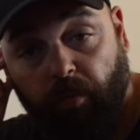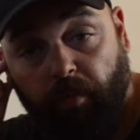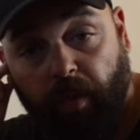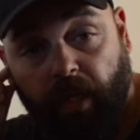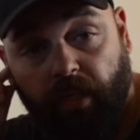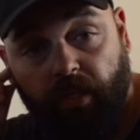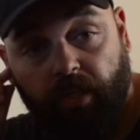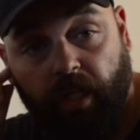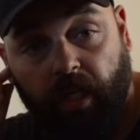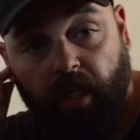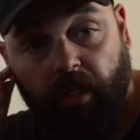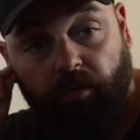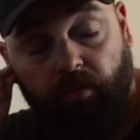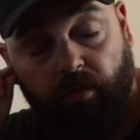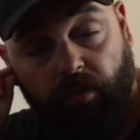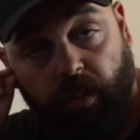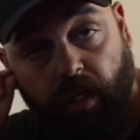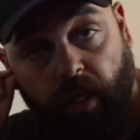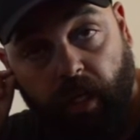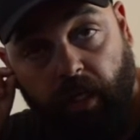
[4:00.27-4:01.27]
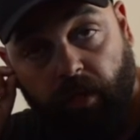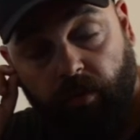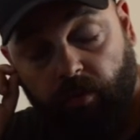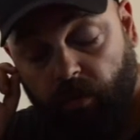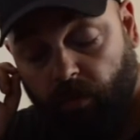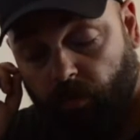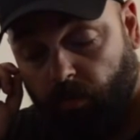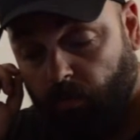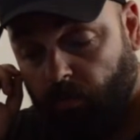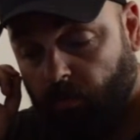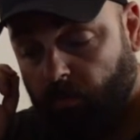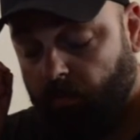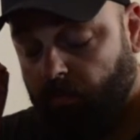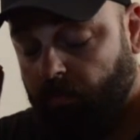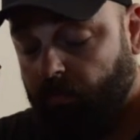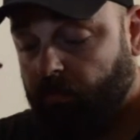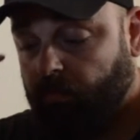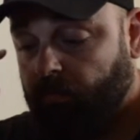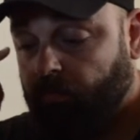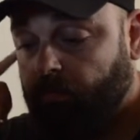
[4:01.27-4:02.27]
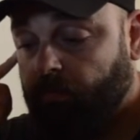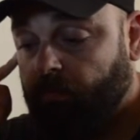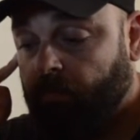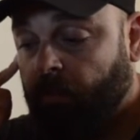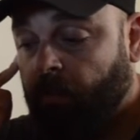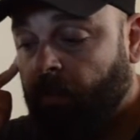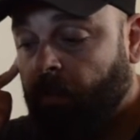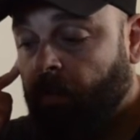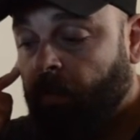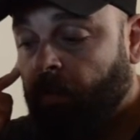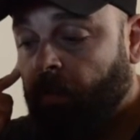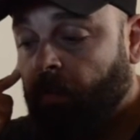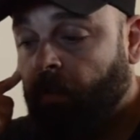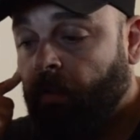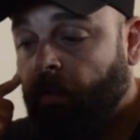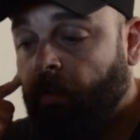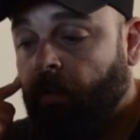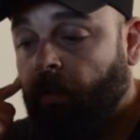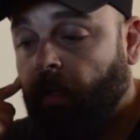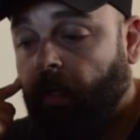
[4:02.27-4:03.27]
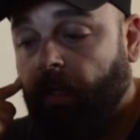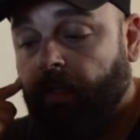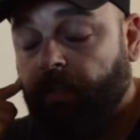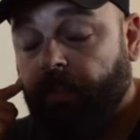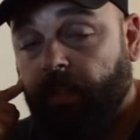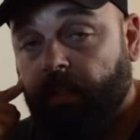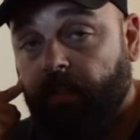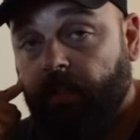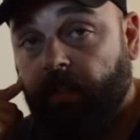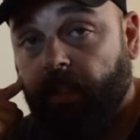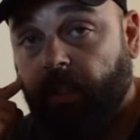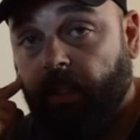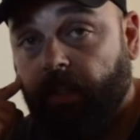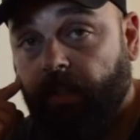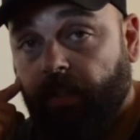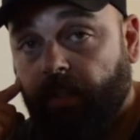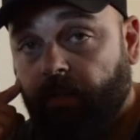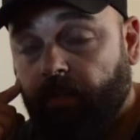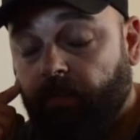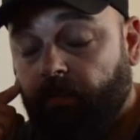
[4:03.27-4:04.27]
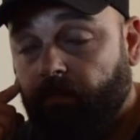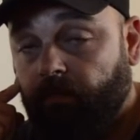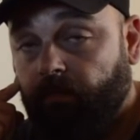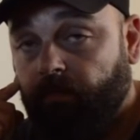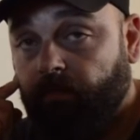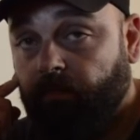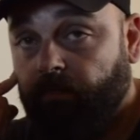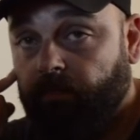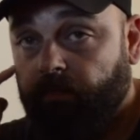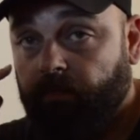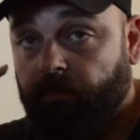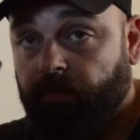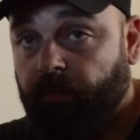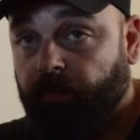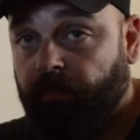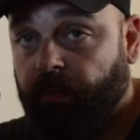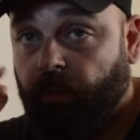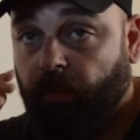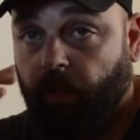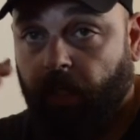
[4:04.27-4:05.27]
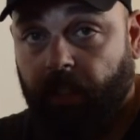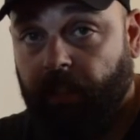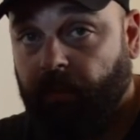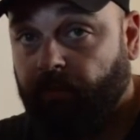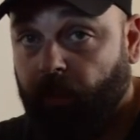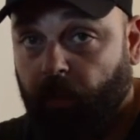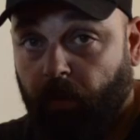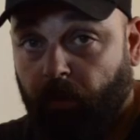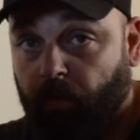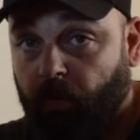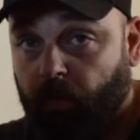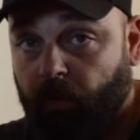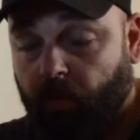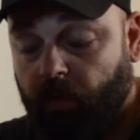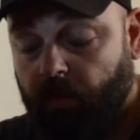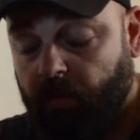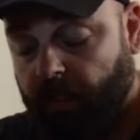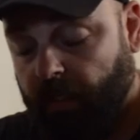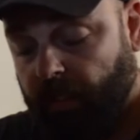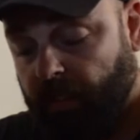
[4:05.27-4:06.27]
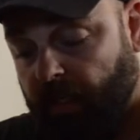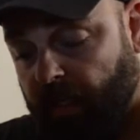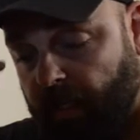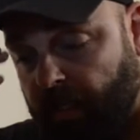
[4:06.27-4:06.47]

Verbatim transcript: bem já nos treinos e tudo. A chance dele de de Vitória, tava todo mundo torcendo, era